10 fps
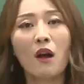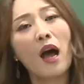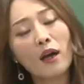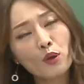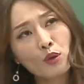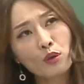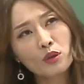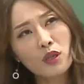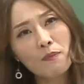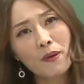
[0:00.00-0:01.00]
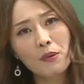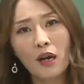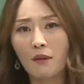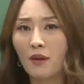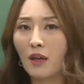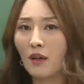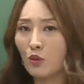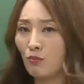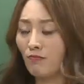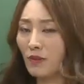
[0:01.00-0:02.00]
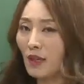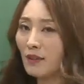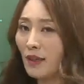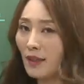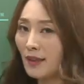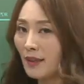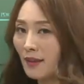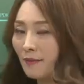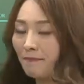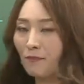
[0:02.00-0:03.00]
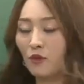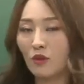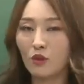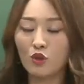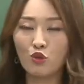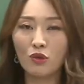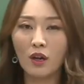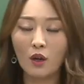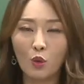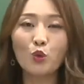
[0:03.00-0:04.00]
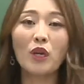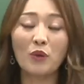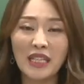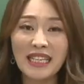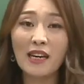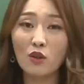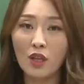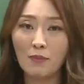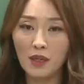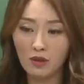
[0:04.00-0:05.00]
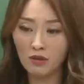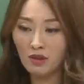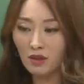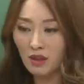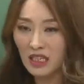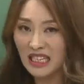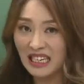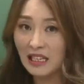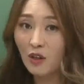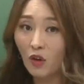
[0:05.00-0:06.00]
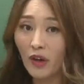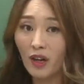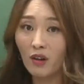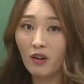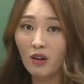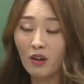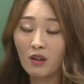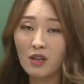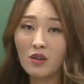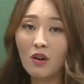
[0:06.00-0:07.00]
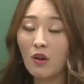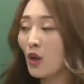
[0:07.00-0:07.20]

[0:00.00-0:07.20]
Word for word: 학교 시험 범위가 아마 좀 상당히 중, 어, 고등학교 2학년 때 비해서는 길 거예요. 그래서